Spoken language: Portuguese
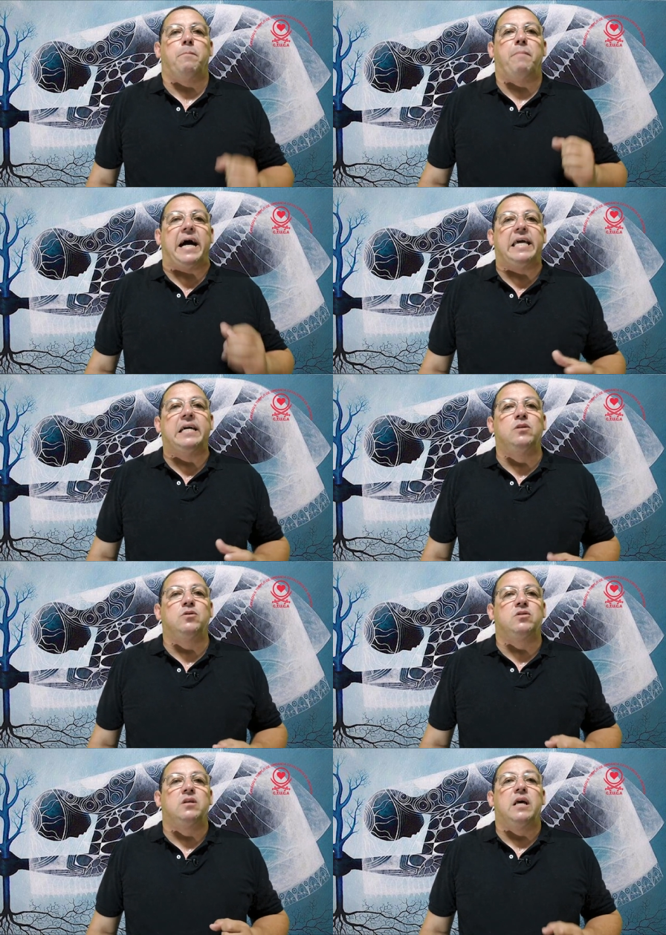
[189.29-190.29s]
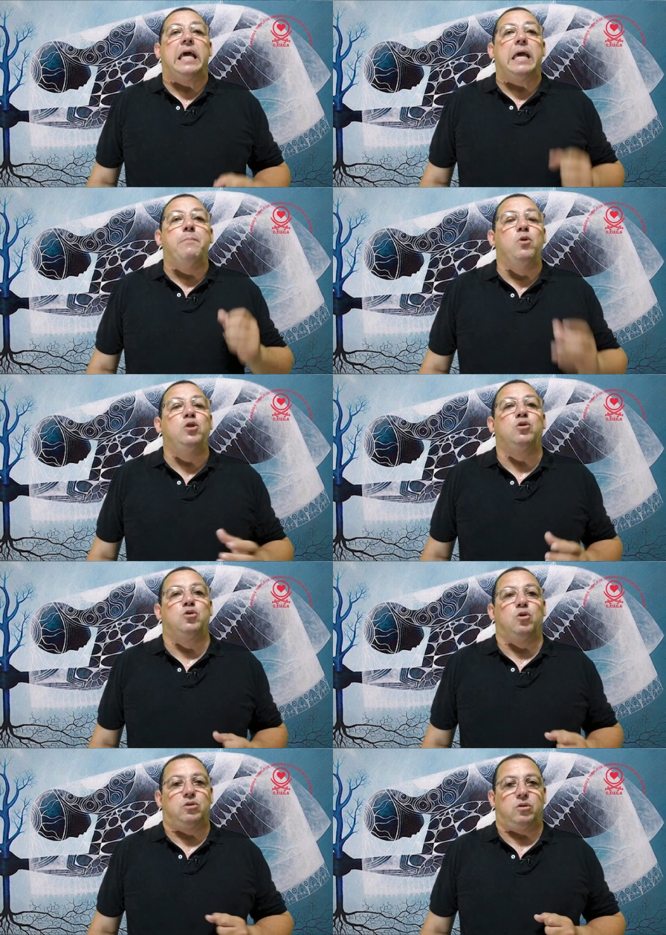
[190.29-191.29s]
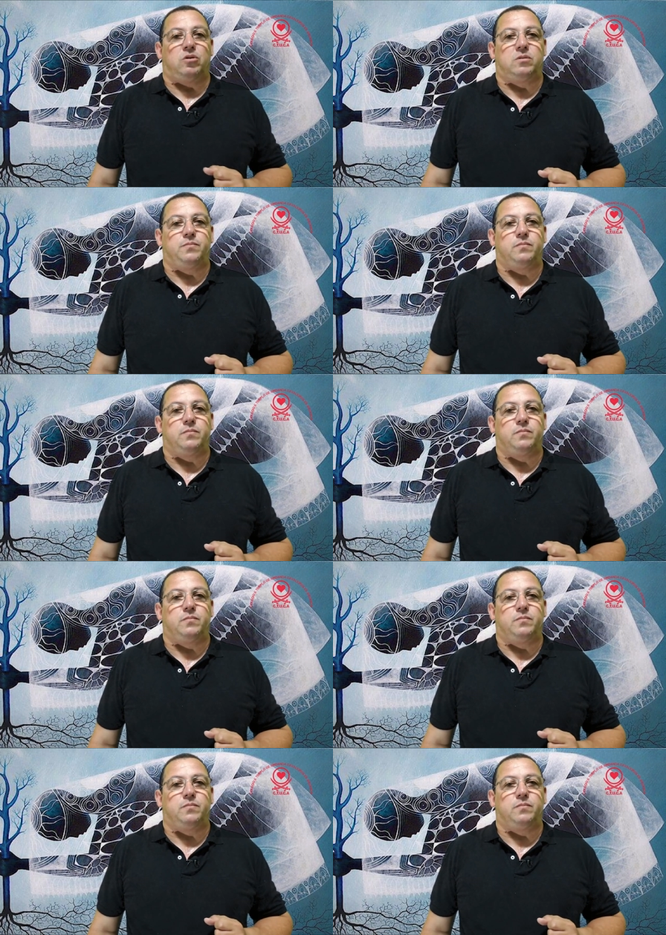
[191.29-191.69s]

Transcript: baianos e muitos outros.